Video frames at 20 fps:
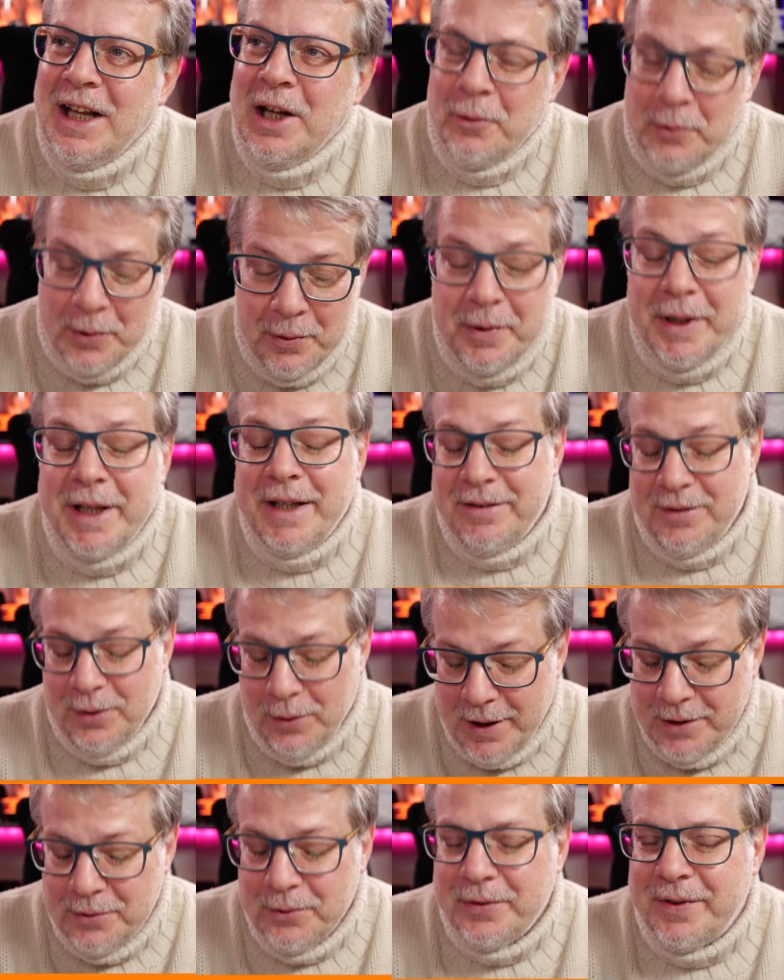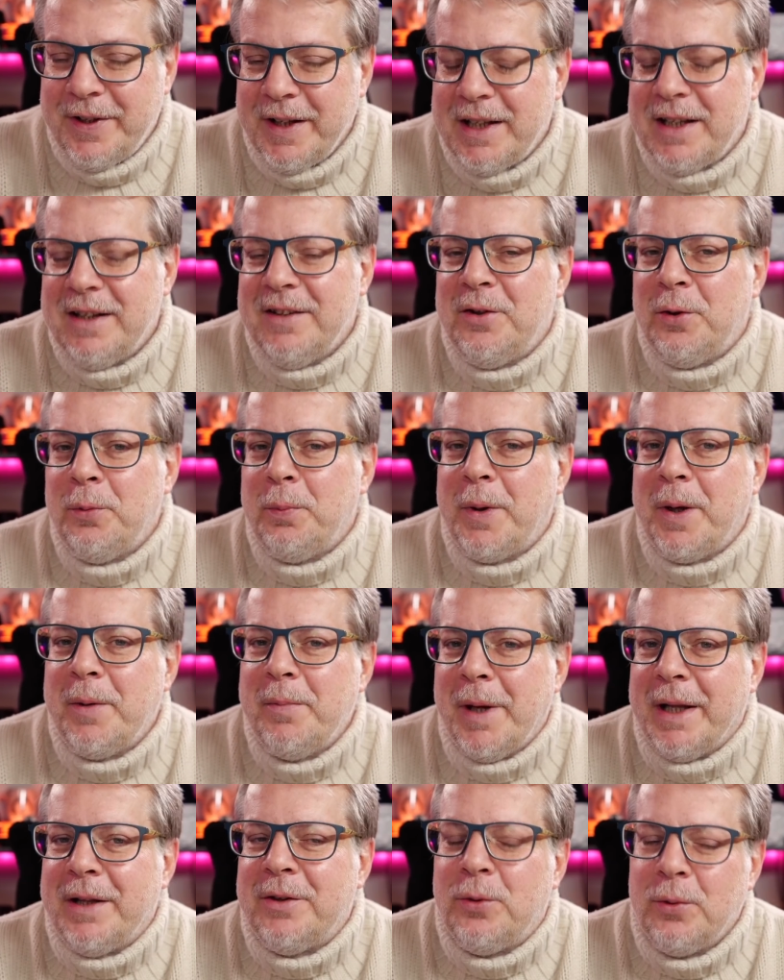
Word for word: oui, oui, ils ont annoncé qu'ils supprimaient